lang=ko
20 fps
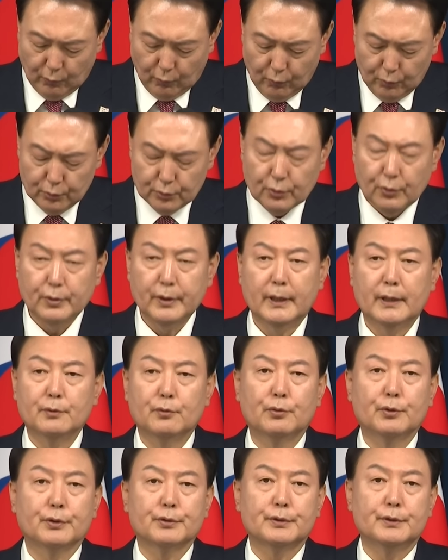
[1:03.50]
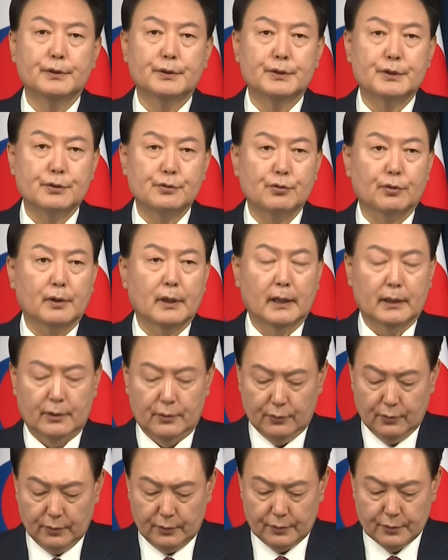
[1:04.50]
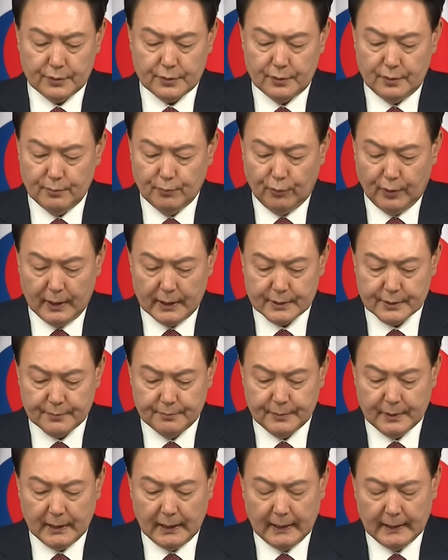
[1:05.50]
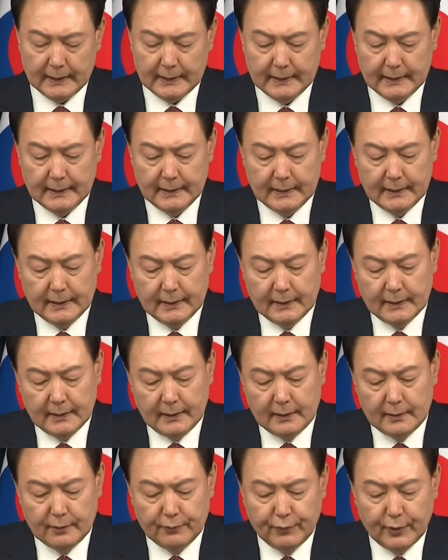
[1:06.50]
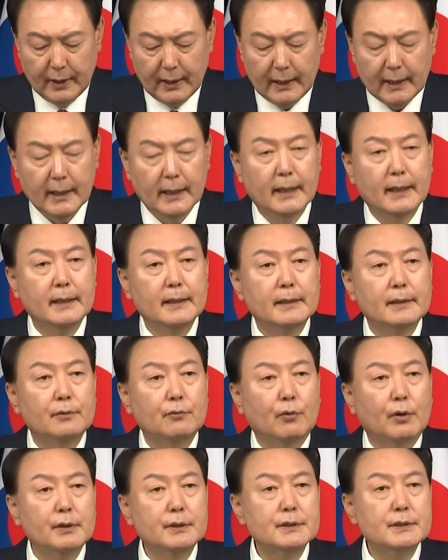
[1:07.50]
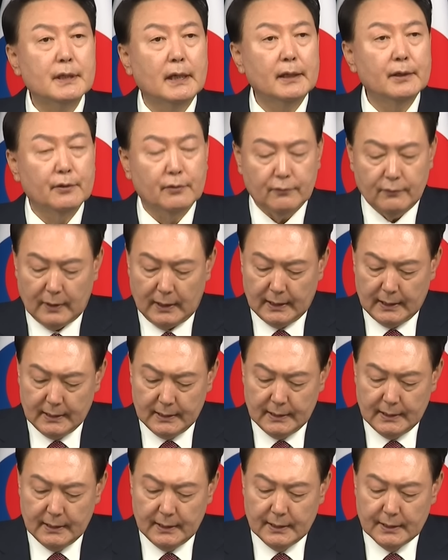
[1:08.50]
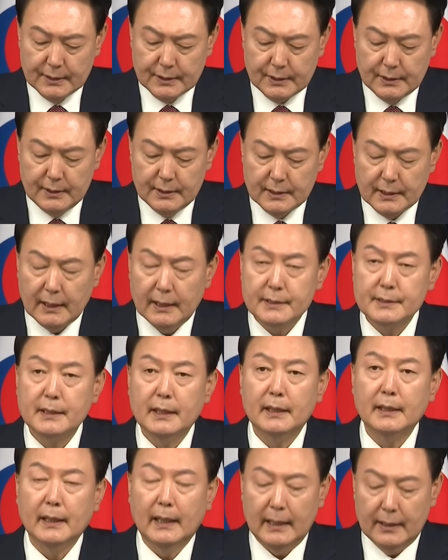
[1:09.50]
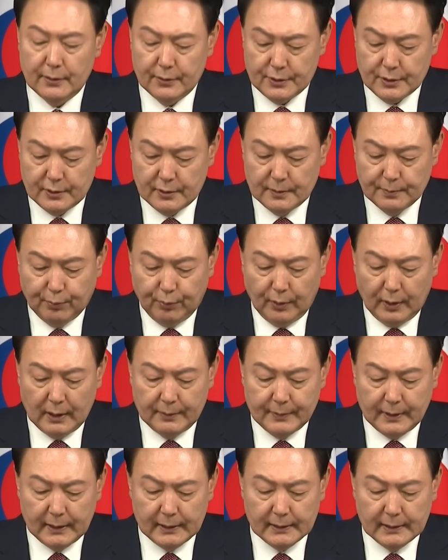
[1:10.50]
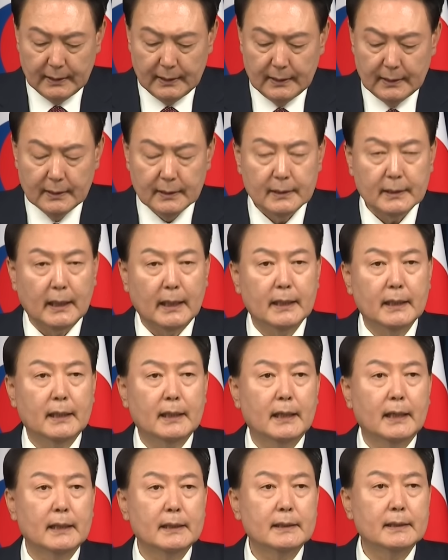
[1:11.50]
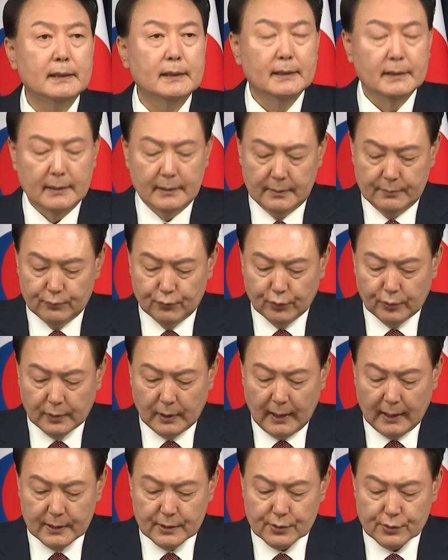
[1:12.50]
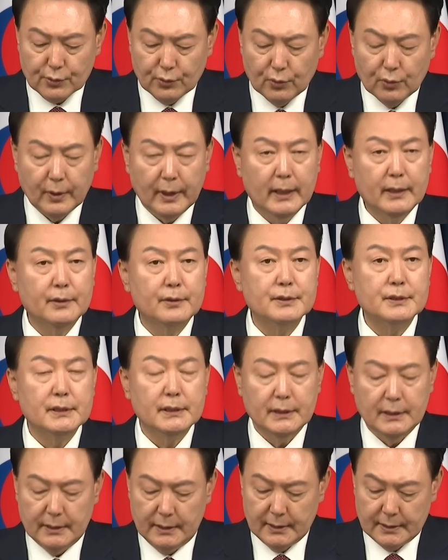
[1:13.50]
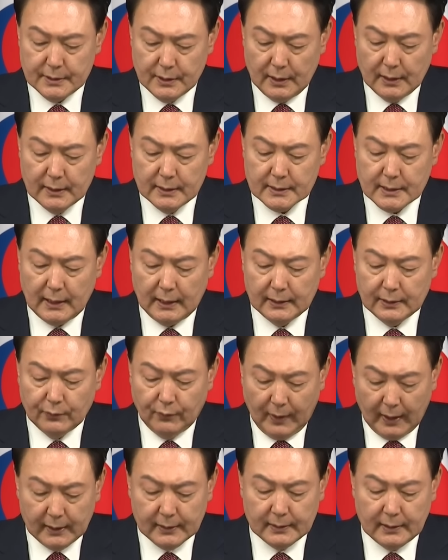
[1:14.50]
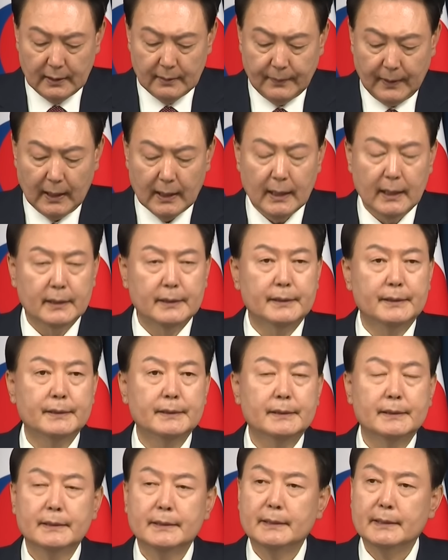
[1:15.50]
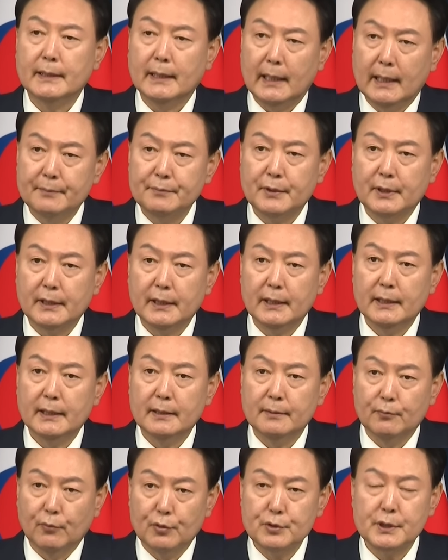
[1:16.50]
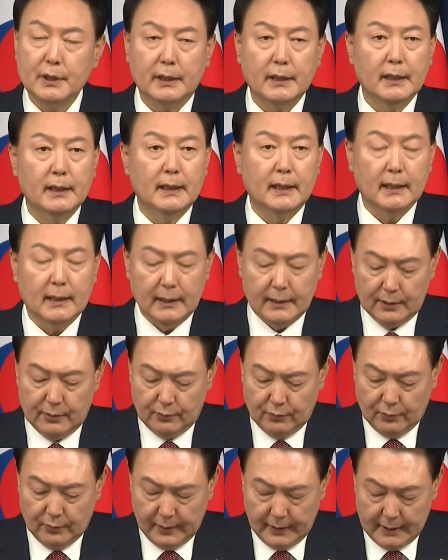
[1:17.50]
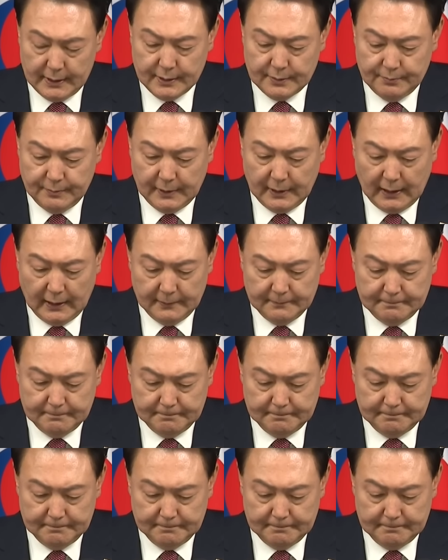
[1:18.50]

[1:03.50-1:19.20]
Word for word: 공동의 노력을 지속하기로 뜻을 모았습니다. 이를 위해 원자력과 신재생 에너지를 포함한 다양한 무탄소 에너지 생산 확대 방안을 함께 모색해 나가기로 했습니다.